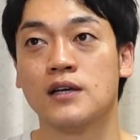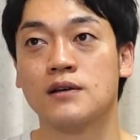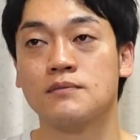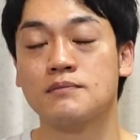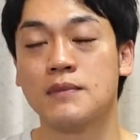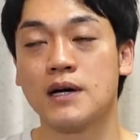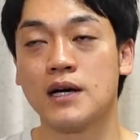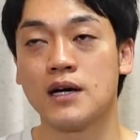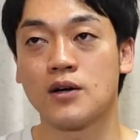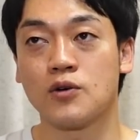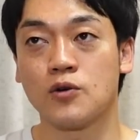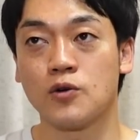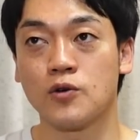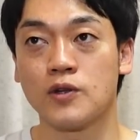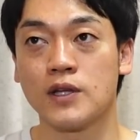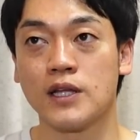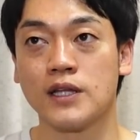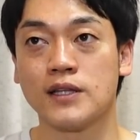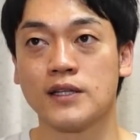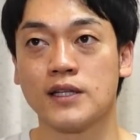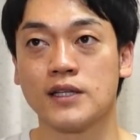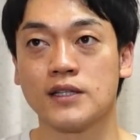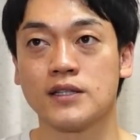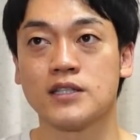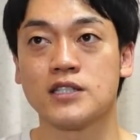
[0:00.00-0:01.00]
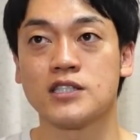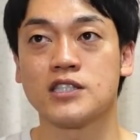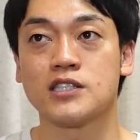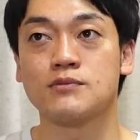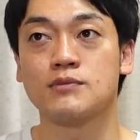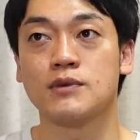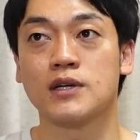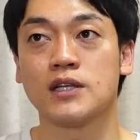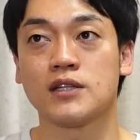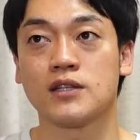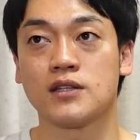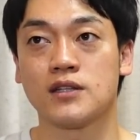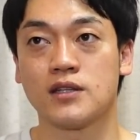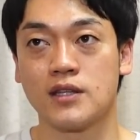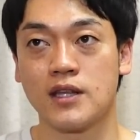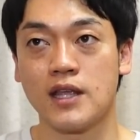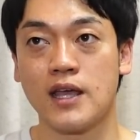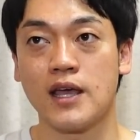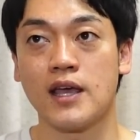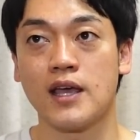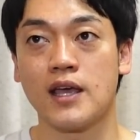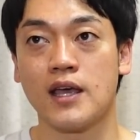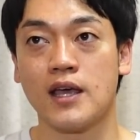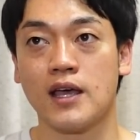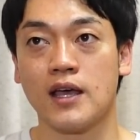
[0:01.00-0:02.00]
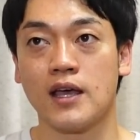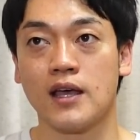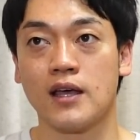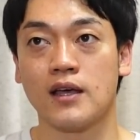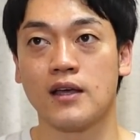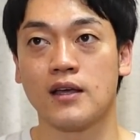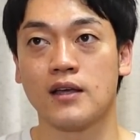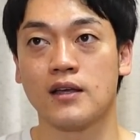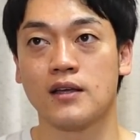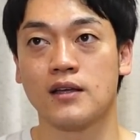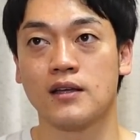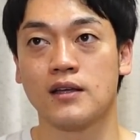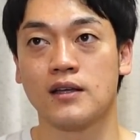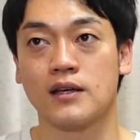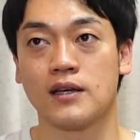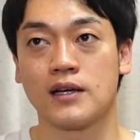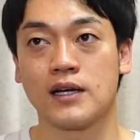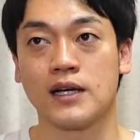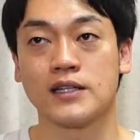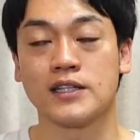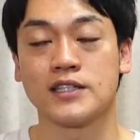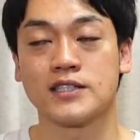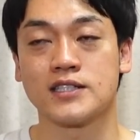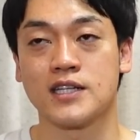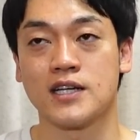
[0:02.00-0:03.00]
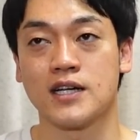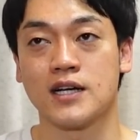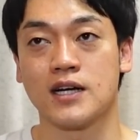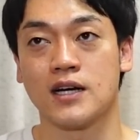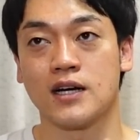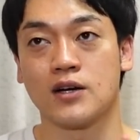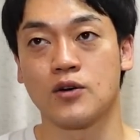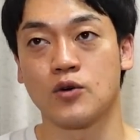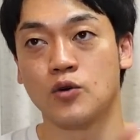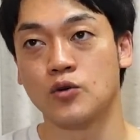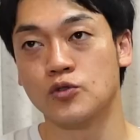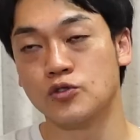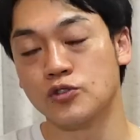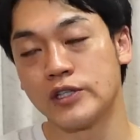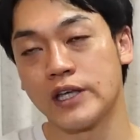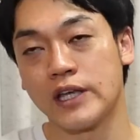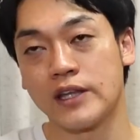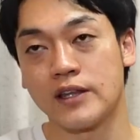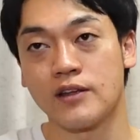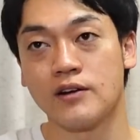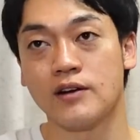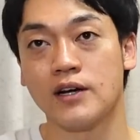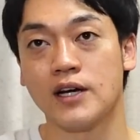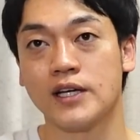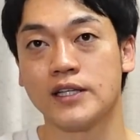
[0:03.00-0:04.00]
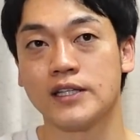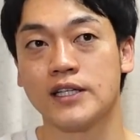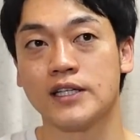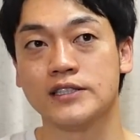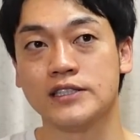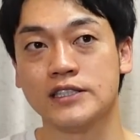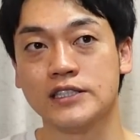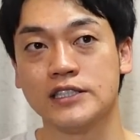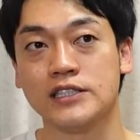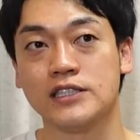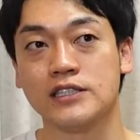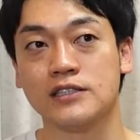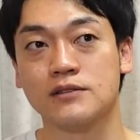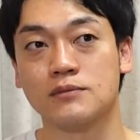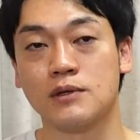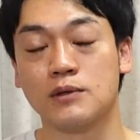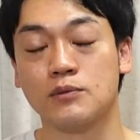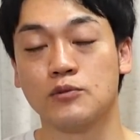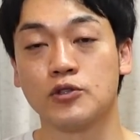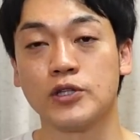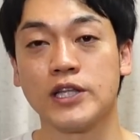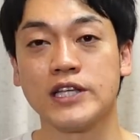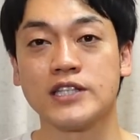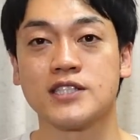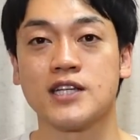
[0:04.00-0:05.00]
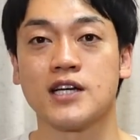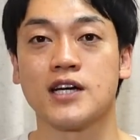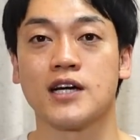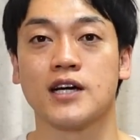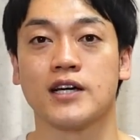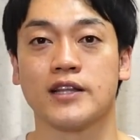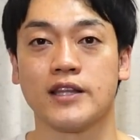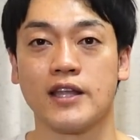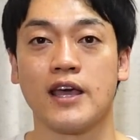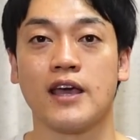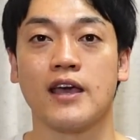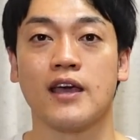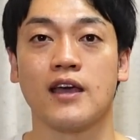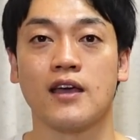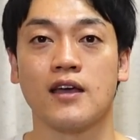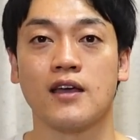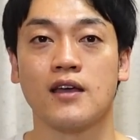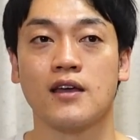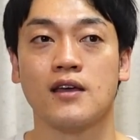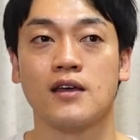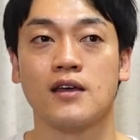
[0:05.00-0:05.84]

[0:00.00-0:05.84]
まあコロナになってしまって、えー、かんなちゃんがこう抜けてる間に、まあ、モネちゃんがね